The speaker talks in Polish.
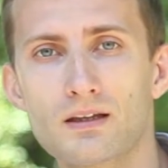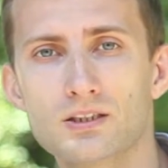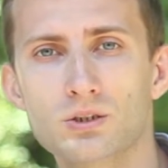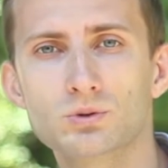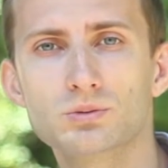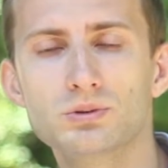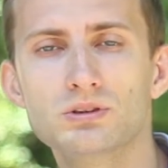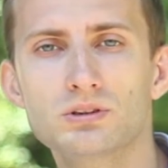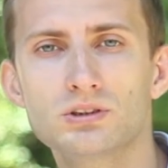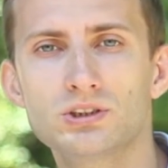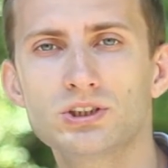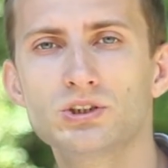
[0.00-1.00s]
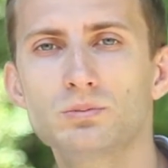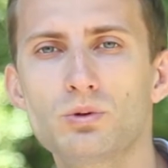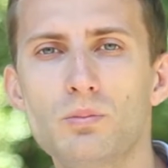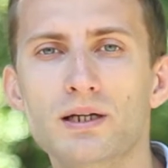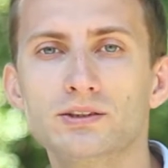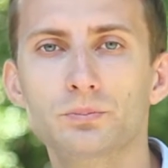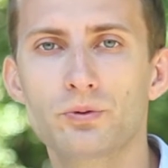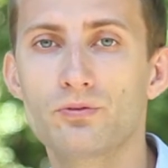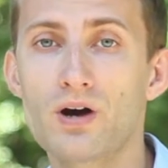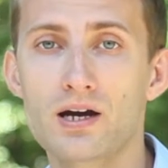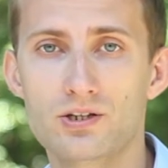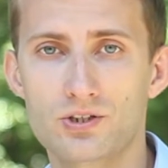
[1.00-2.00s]
chcą, żeby dzieci były bardzo
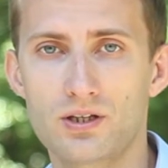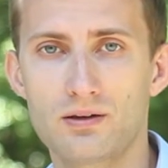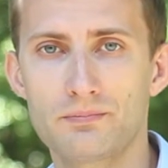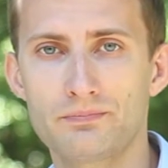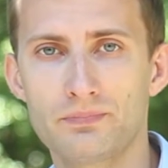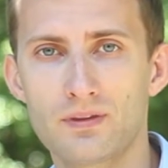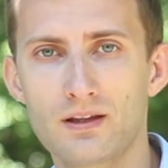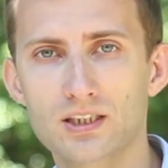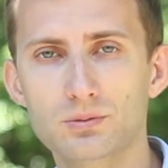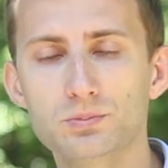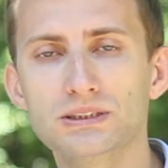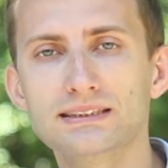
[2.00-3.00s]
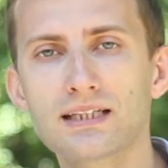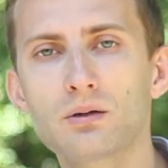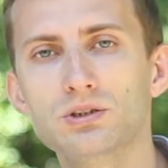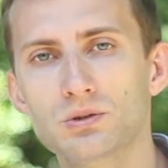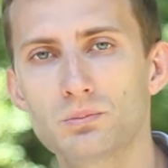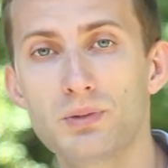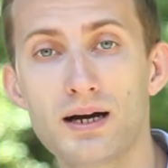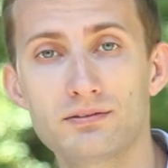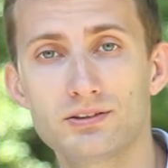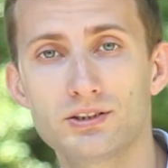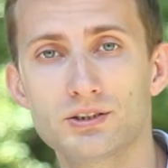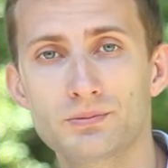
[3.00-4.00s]
poważne, żeby przestały się
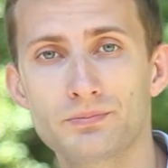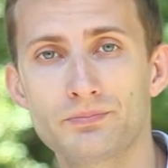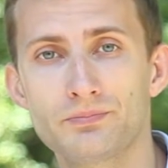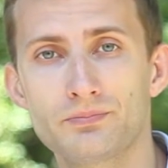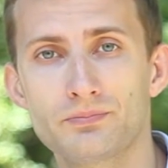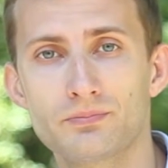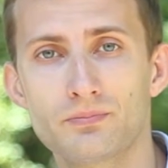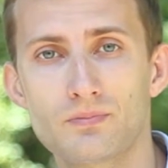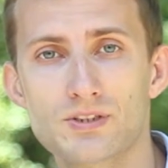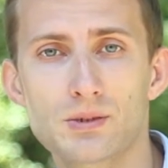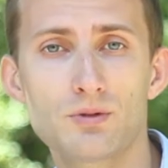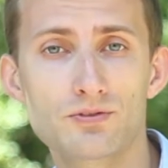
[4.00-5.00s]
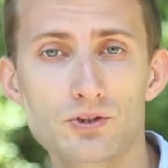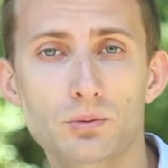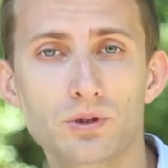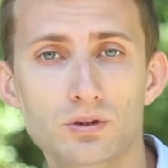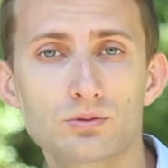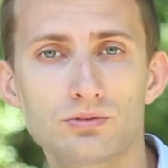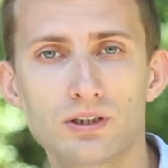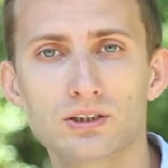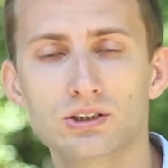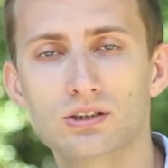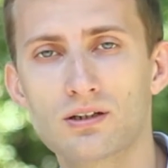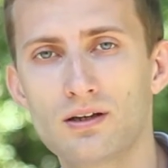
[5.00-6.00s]
bawić. Sami w sobie
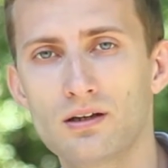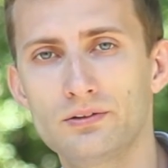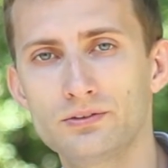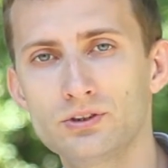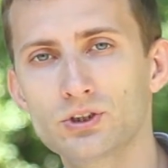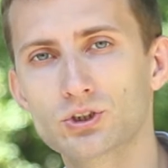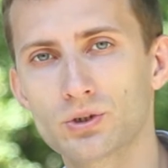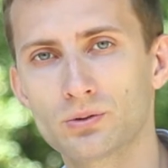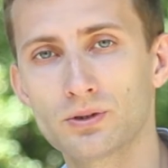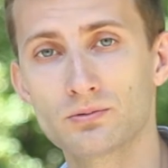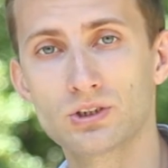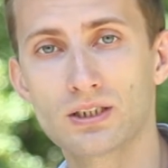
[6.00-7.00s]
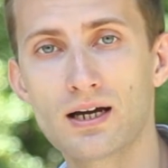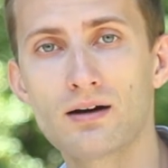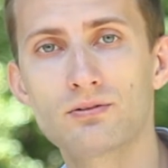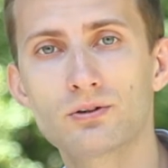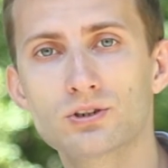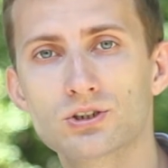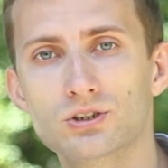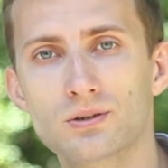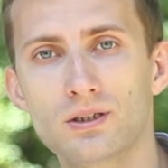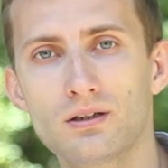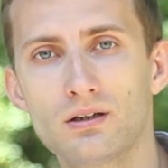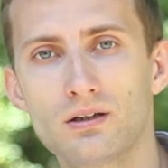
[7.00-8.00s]
również niszczą tę ciekawość
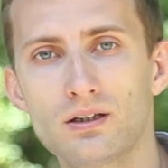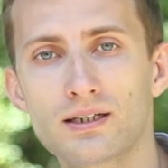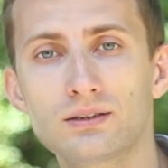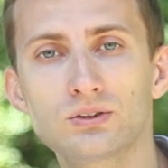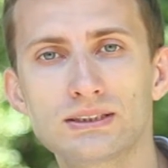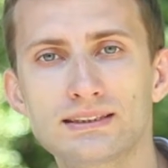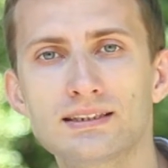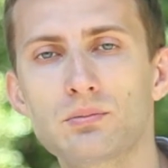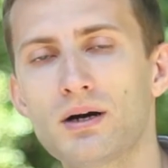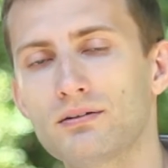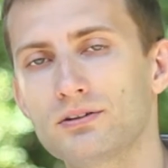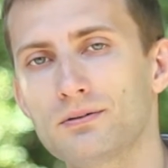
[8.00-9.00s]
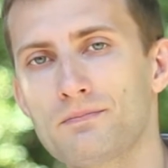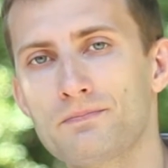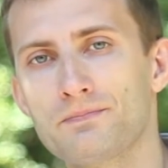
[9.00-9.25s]
i radość z zabawy.